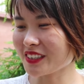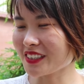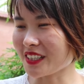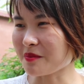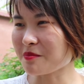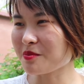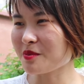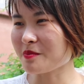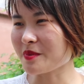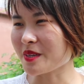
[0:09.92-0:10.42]
一
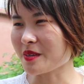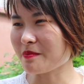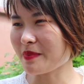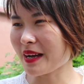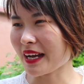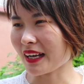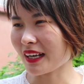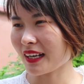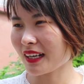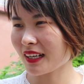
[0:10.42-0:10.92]
点不明
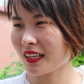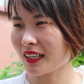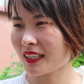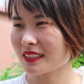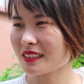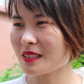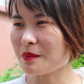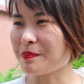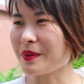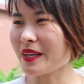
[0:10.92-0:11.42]
白，
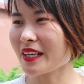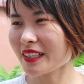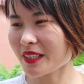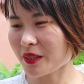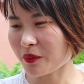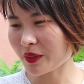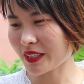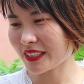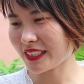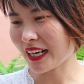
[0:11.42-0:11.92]
这别
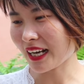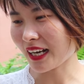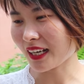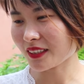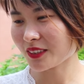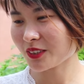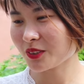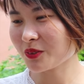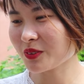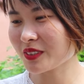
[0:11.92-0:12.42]
人回
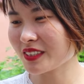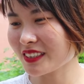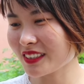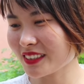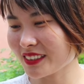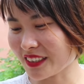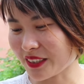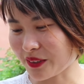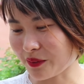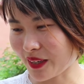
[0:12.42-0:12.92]
家都是衣
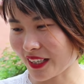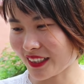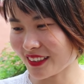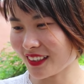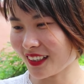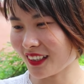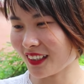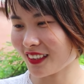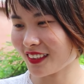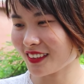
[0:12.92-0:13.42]
锦还
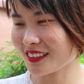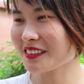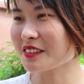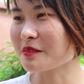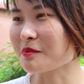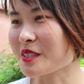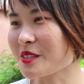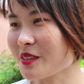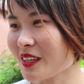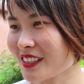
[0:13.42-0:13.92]
乡，你
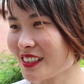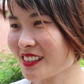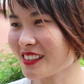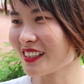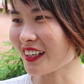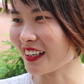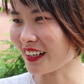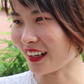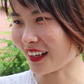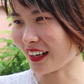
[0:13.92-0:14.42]
怎么穿成
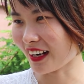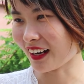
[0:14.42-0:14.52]
这样